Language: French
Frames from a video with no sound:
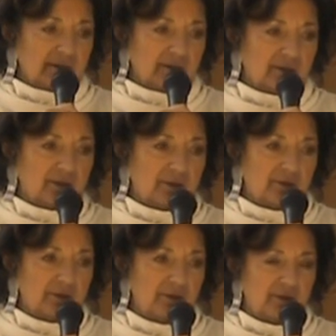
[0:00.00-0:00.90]
Euh,
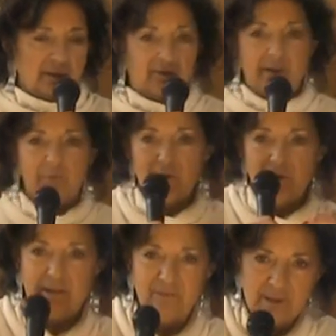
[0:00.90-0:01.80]
évidemment,
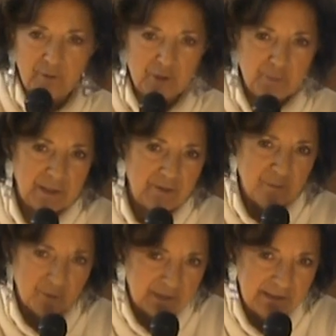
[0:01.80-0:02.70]
évidemment, je pourrais vous
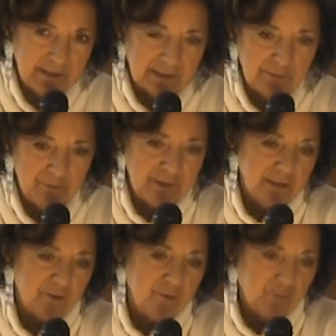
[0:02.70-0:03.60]
mentir et vous
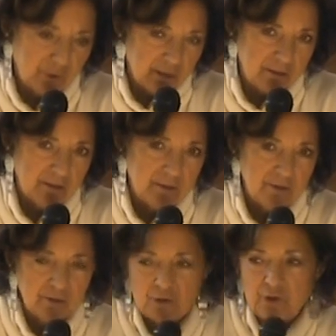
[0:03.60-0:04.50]
dire que moi,
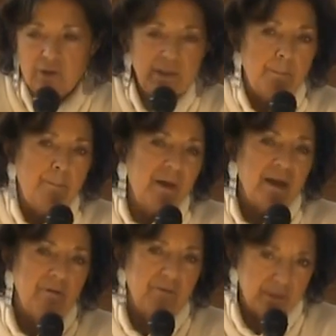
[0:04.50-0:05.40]
je connais
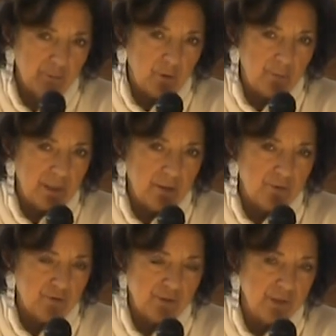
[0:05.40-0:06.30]
parfaitement bien le
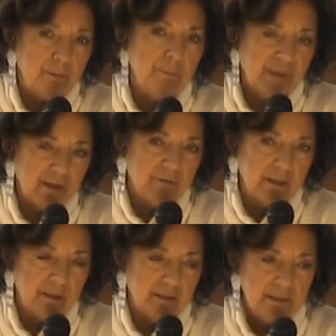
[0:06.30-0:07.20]
sujet des
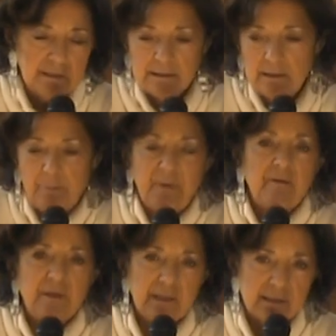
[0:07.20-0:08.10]
pervers, des
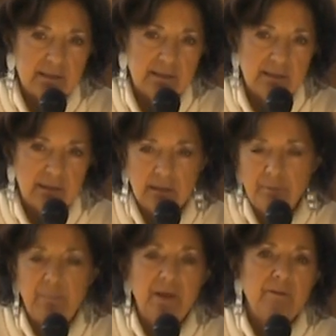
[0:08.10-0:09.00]
pervers narcissiques et des
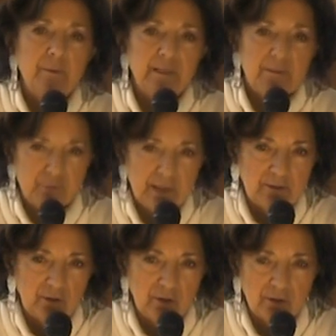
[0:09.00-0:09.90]
pervers
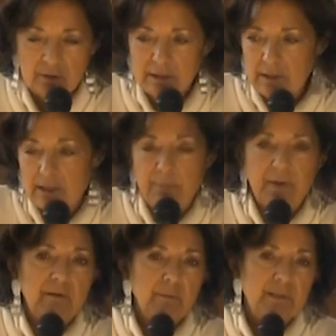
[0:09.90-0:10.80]
manipulateurs et des
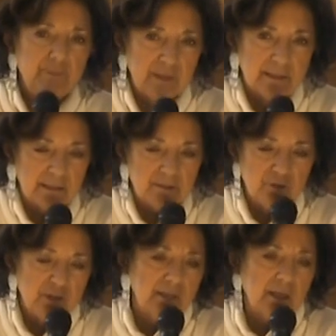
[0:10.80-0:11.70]
pervers manipulatrices. Je
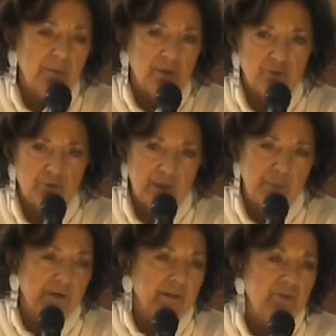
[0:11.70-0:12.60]
connais très bien le sujet
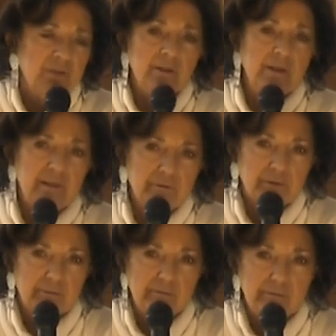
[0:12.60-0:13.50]
pour l'avoir étudié dans les
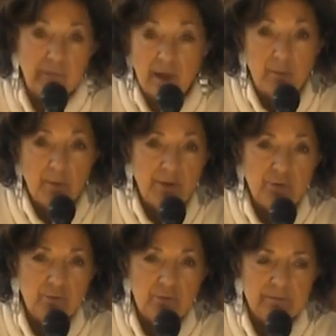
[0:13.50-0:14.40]
livres, mais pas
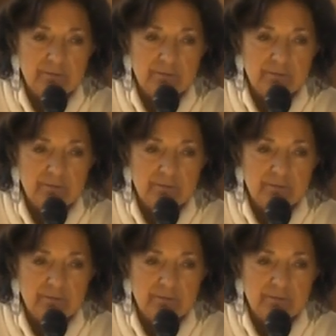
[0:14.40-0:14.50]
du tout.